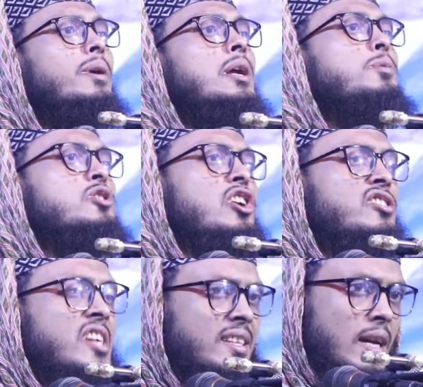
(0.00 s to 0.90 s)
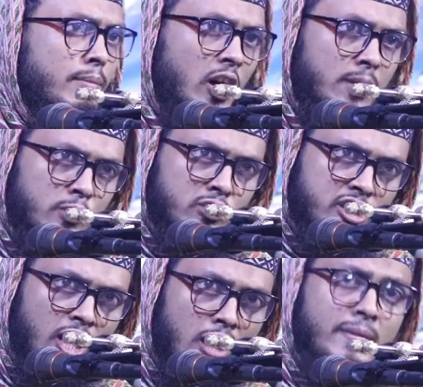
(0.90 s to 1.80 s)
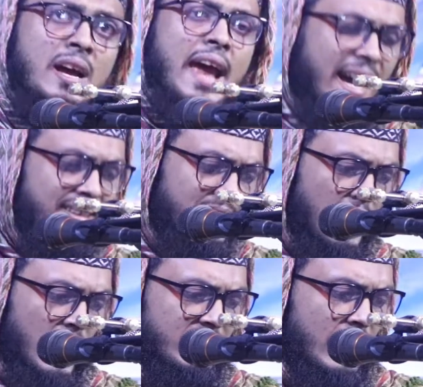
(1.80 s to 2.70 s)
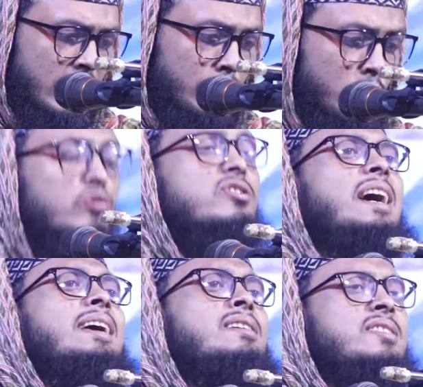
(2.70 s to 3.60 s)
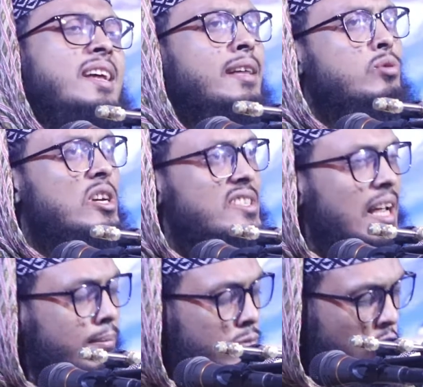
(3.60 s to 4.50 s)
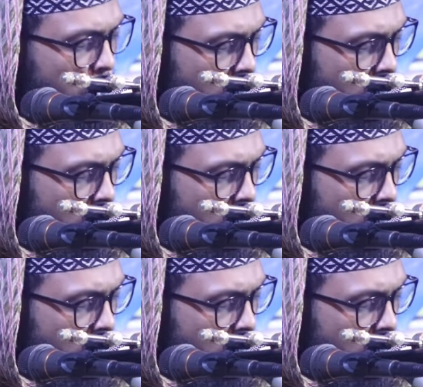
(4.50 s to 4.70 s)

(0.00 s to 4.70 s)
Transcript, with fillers: নবীর প্রশংসা দিয়ে ভরপুর ছিল একদিন হাজরতে মুসা সালাম তুর